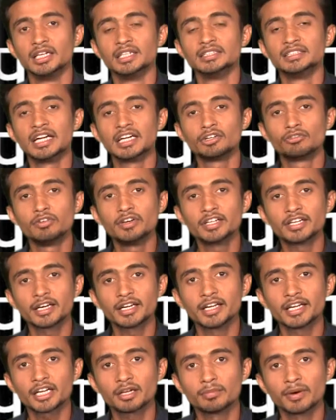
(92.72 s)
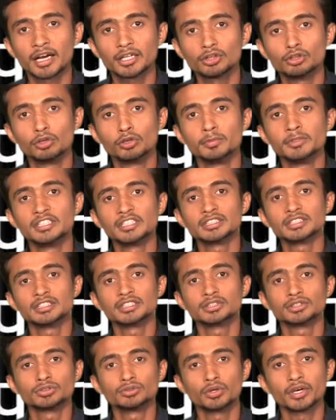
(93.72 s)
ये ट्वीट करने के बाद दिग्विजय
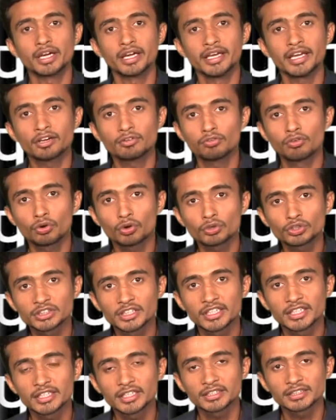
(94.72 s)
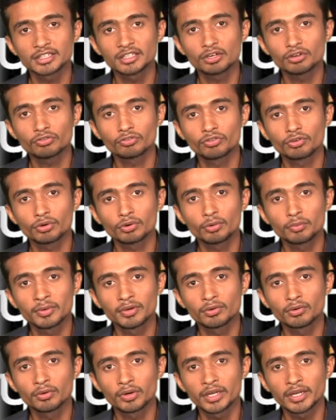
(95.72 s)
सिंह जो है एक फ़ोटो शेयर करते हैं और फोटो में
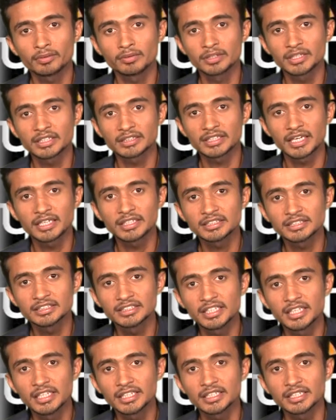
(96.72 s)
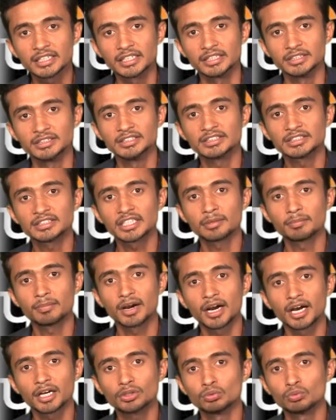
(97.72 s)
उन्होंने ये सारी चीज़ें लिखी जिसके
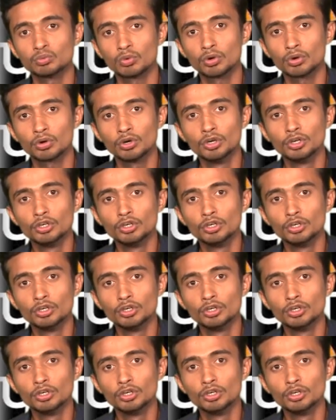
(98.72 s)
बाद वो